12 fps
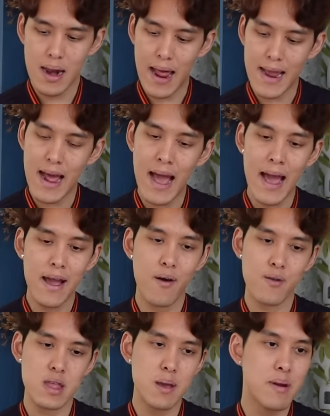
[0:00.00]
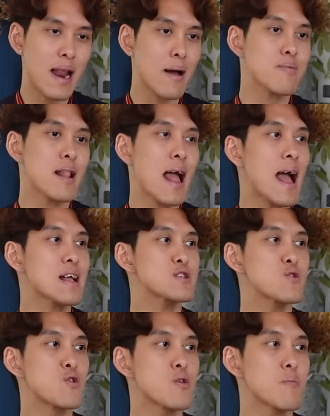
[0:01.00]
รายได้ของทีมอันดับล่าง
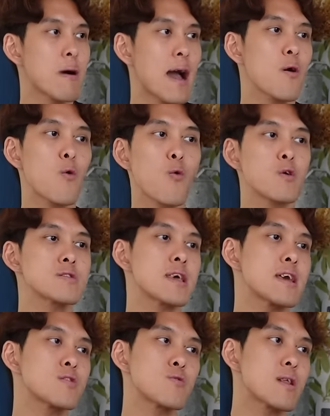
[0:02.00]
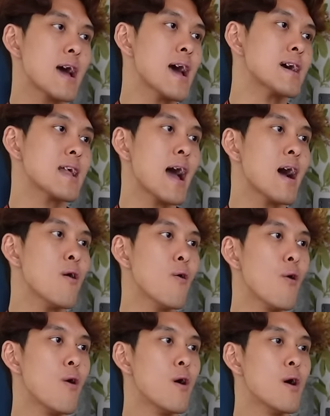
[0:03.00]
สุดมาคูณ 4.5 เท่า
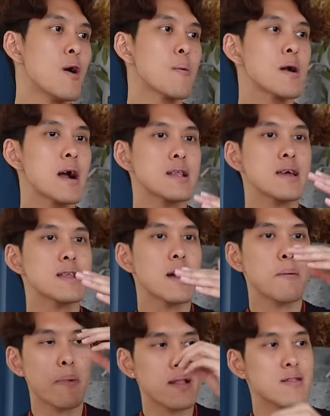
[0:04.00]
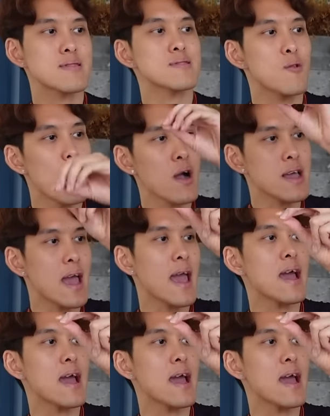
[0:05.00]
เพื่อที่จะเป็นตัวเก